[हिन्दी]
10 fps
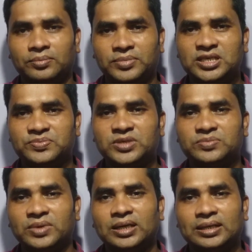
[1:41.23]
बीच
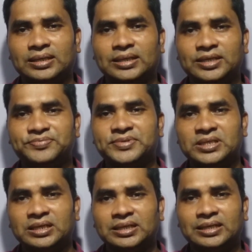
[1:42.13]
बीच में टिप्स
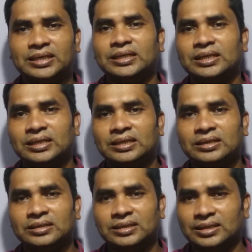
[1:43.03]
ट्रिक
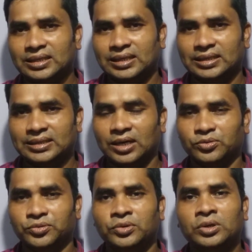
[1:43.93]
देते रहता
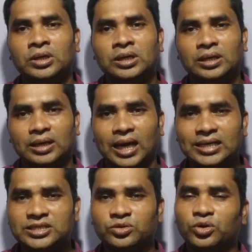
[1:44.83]
हूँ
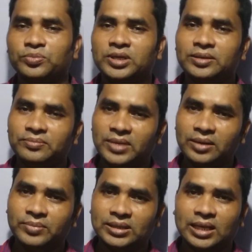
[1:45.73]
लास्ट को भी
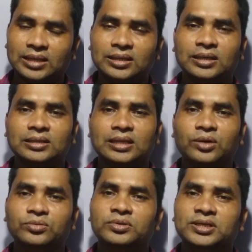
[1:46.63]
मैं बताते रहता
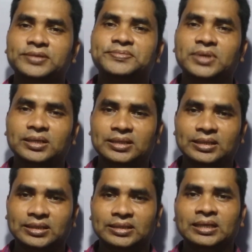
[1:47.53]
हूँ टिप्स और
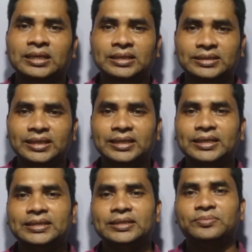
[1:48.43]
ट्रिक ये
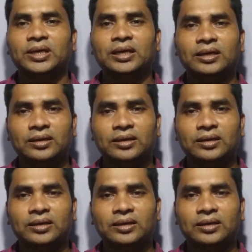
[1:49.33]
नहीं कि मैं